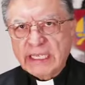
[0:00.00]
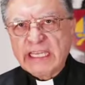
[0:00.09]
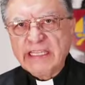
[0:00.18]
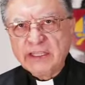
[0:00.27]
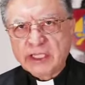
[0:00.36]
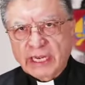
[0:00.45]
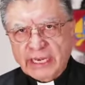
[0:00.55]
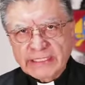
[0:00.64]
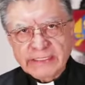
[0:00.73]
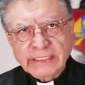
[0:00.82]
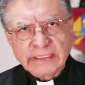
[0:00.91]

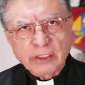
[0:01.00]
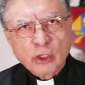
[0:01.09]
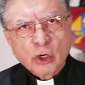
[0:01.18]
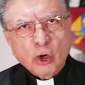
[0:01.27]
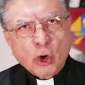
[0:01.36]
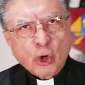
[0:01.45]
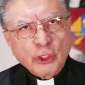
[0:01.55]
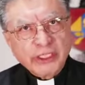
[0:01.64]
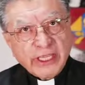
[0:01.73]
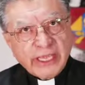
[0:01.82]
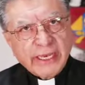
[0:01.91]
intereses o
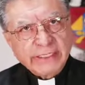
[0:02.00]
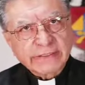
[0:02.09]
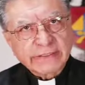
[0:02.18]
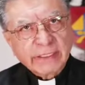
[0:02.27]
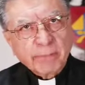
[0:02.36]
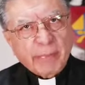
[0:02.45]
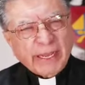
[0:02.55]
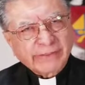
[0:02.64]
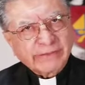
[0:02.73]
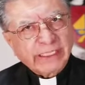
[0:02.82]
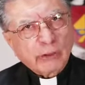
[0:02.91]
ideas
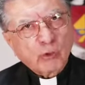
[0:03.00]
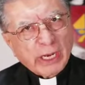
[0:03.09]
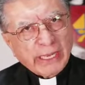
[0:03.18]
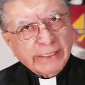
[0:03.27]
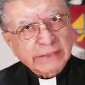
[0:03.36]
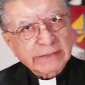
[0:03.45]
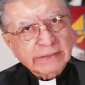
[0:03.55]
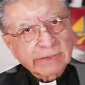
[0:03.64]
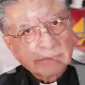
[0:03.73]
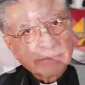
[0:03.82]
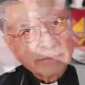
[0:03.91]
particulares.